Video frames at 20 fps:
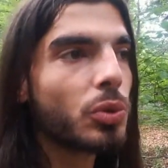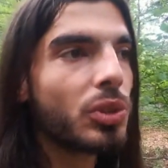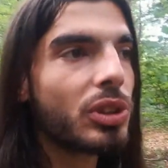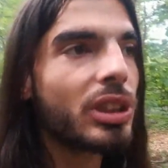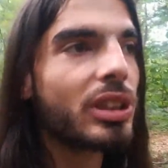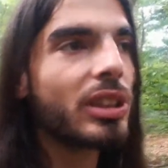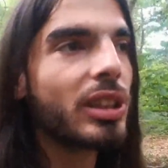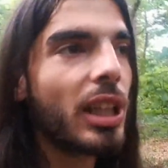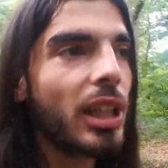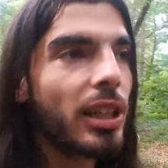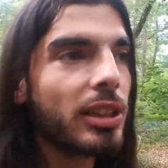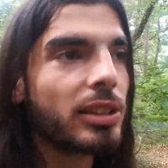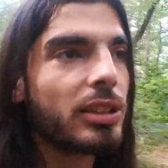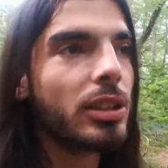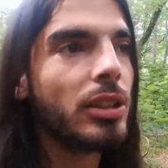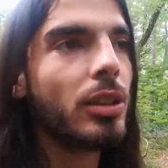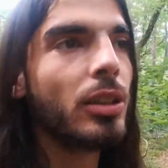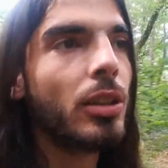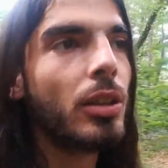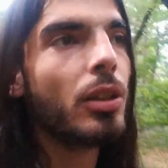ou de cette
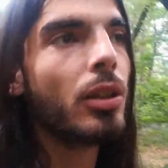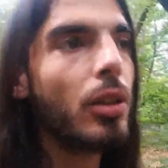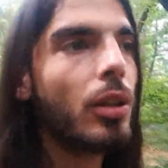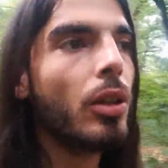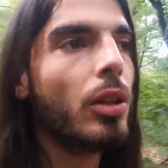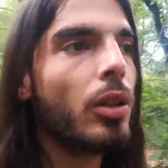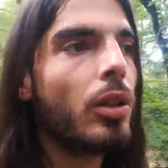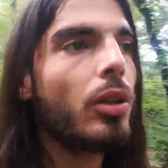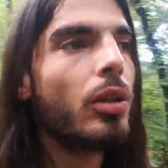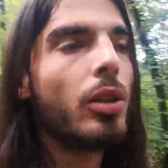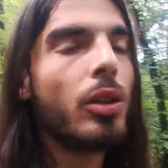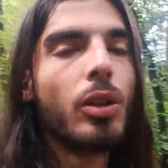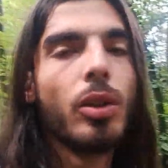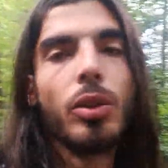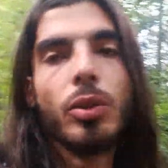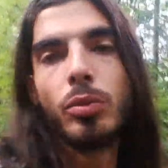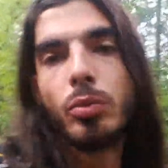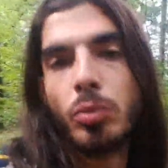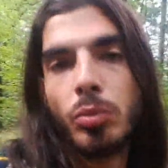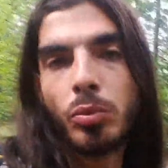galaxie.
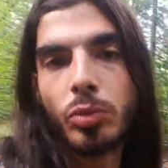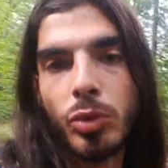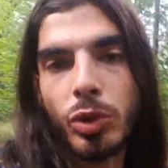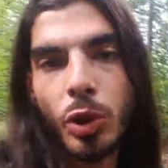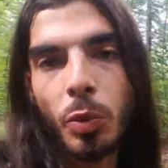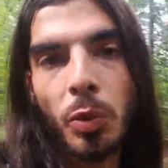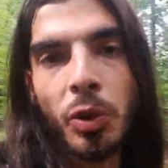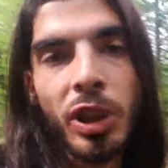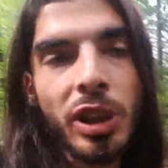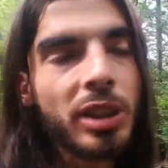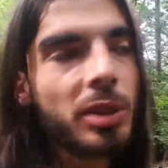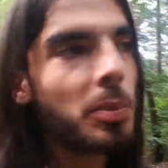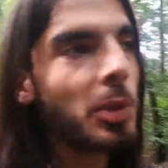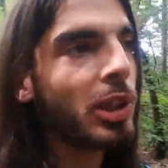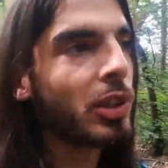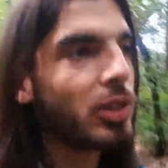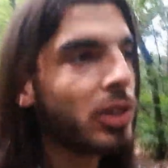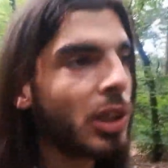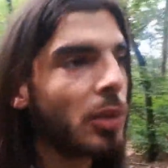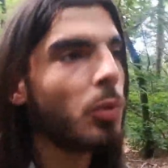C'est mon
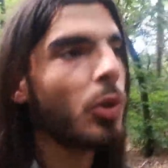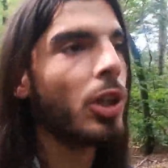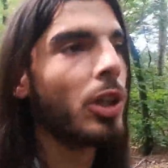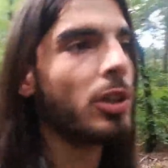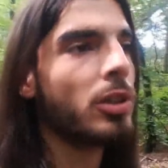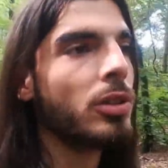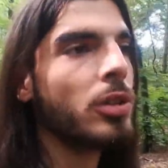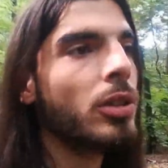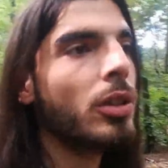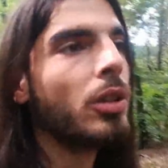expérience à moi. Hein.